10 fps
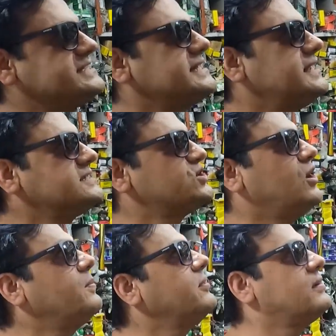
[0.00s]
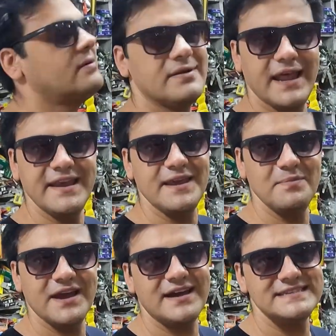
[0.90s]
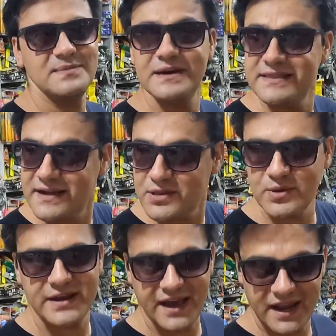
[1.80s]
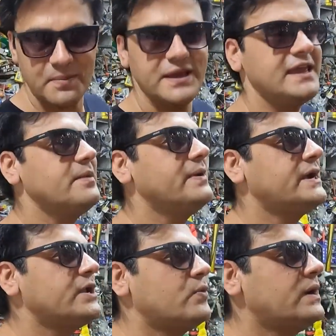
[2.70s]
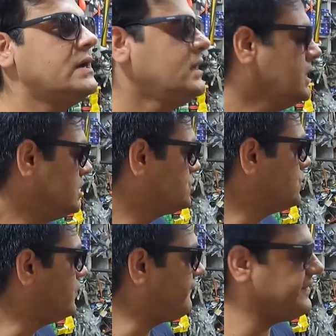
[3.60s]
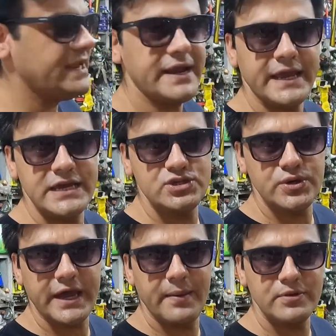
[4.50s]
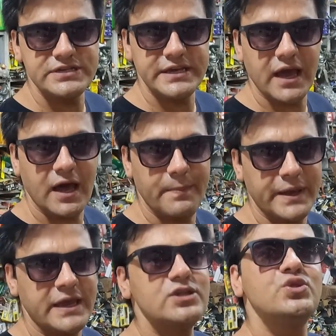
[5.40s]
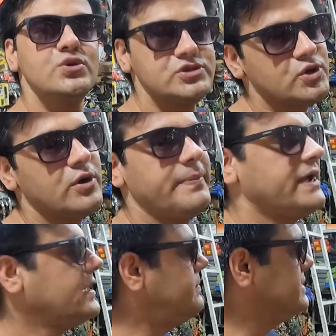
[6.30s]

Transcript: माशाल्लाह शॉप और लाइटिंग भी खासी बेहतर है तो डायरेक्ट मैं यहीं पर एंटर हुआ तो फीलर गेज जो है मुझे यहाँ पे दो सौ रुपये का